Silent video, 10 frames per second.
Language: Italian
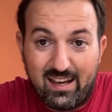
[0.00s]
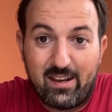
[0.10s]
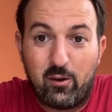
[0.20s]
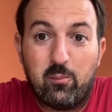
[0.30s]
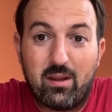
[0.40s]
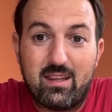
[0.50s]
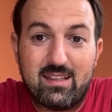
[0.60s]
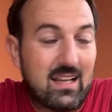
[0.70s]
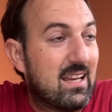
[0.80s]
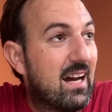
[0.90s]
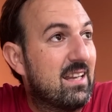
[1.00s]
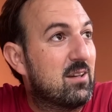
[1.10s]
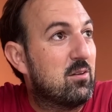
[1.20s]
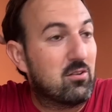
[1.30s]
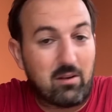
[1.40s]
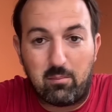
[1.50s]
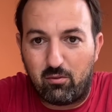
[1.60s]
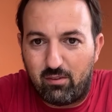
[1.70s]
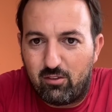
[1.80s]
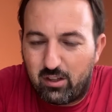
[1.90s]
e non per gli italiani,
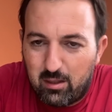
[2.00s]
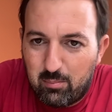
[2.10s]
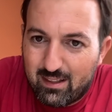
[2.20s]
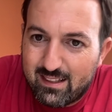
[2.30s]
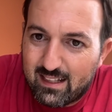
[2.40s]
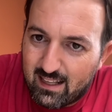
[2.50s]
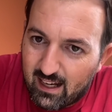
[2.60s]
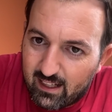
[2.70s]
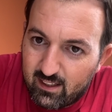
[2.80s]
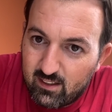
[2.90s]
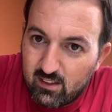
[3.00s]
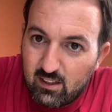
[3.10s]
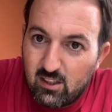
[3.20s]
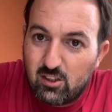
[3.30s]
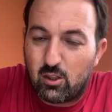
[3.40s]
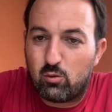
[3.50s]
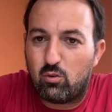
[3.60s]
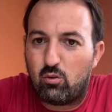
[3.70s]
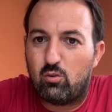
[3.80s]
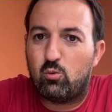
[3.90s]
dovrebbero favorire per gli italiani. Cioè
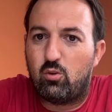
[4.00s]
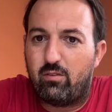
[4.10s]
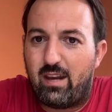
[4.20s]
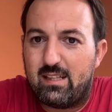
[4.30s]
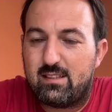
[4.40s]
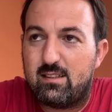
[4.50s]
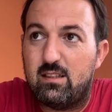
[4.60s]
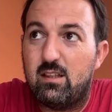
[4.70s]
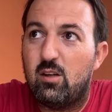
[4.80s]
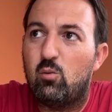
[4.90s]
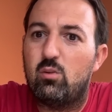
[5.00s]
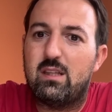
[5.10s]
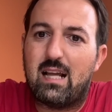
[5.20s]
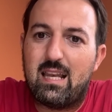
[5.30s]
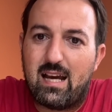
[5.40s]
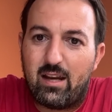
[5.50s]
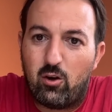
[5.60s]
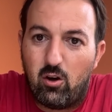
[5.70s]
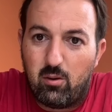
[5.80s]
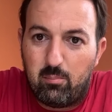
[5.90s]
tu, tu, tu dovresti un
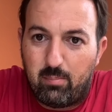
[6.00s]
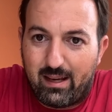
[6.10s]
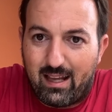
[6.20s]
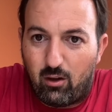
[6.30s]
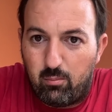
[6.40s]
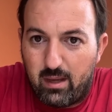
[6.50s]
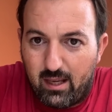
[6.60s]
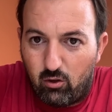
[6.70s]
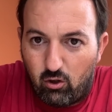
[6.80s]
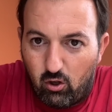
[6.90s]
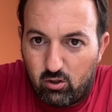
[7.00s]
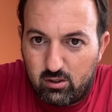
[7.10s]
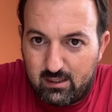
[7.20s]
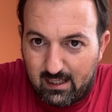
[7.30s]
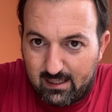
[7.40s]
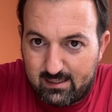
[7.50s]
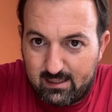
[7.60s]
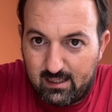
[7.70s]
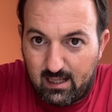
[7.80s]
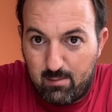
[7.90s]
italiano pagarlo meno no? di
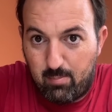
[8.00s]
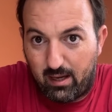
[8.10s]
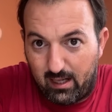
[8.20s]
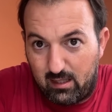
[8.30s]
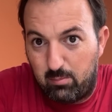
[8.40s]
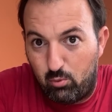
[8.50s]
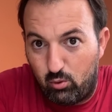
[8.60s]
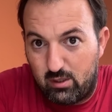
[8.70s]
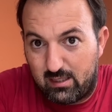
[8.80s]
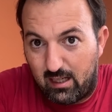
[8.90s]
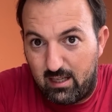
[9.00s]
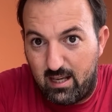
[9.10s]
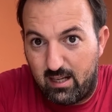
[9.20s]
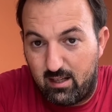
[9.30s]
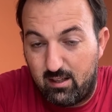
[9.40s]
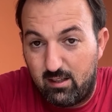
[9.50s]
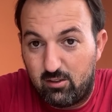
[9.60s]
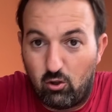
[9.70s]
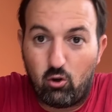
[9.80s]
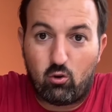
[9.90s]
tasse e pagare di più gli stranieri,
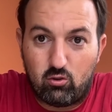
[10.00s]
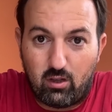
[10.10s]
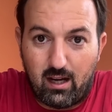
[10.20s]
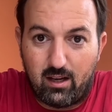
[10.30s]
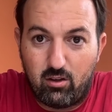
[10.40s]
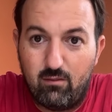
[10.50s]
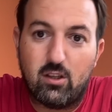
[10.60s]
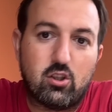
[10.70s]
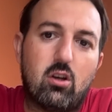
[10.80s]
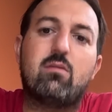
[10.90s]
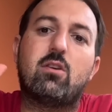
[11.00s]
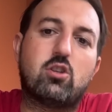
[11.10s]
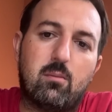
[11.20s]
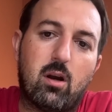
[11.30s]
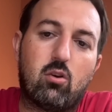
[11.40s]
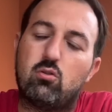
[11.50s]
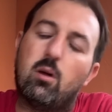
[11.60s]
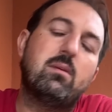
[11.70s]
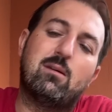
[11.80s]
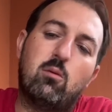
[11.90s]
non al contrario, invece noi facciamo al
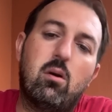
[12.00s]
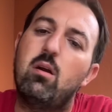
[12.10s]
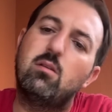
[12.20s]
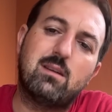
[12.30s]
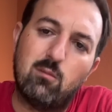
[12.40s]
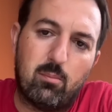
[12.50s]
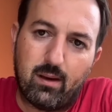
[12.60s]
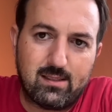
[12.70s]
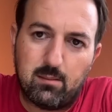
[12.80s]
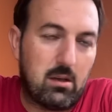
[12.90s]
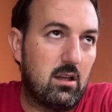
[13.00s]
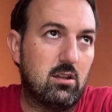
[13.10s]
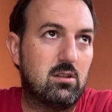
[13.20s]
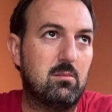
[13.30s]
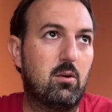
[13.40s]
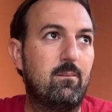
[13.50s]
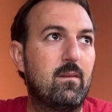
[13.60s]
contrario, siamo, siamo un paese bellissimo,